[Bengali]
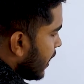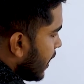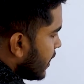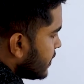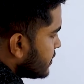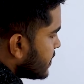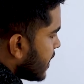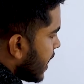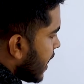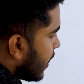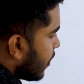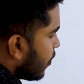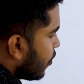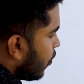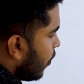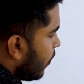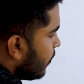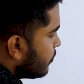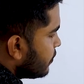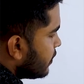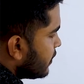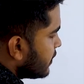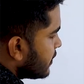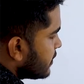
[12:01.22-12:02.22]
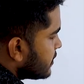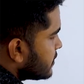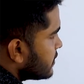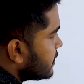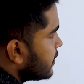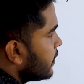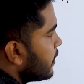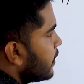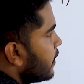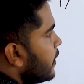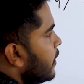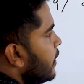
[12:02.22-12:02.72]
এই যে এক কম দিতেছি
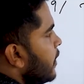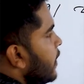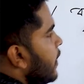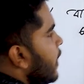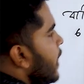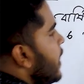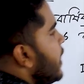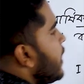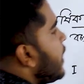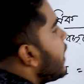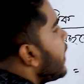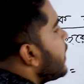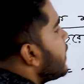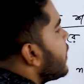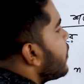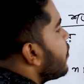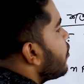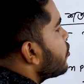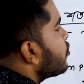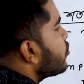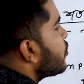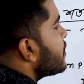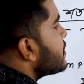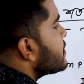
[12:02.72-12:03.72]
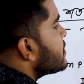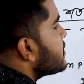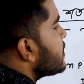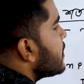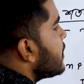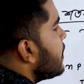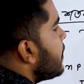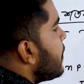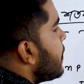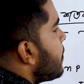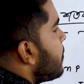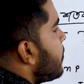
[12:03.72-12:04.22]
এইখানে কত আছে
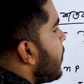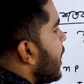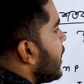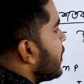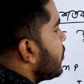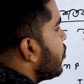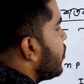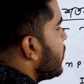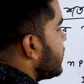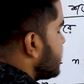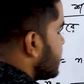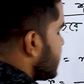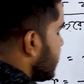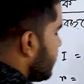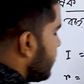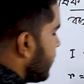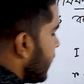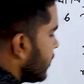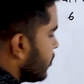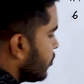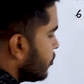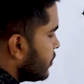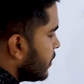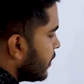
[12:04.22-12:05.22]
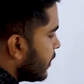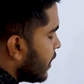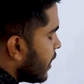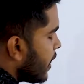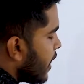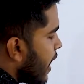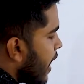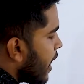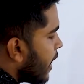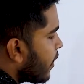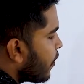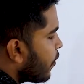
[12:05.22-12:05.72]
বারো আছে বারো থেকে
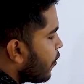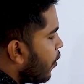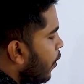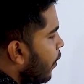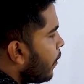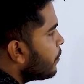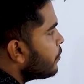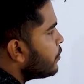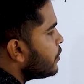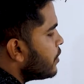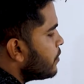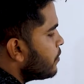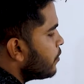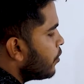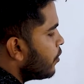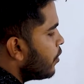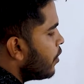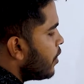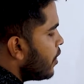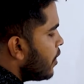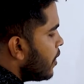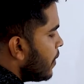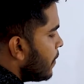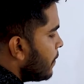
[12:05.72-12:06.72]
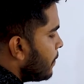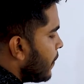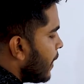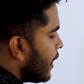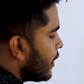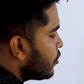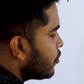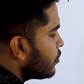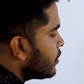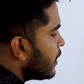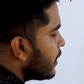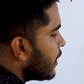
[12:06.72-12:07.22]
এক কম দিব
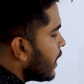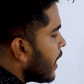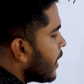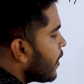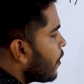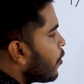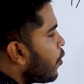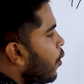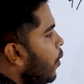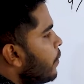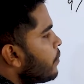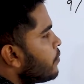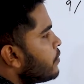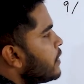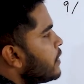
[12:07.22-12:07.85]
বারো থেকে এক কম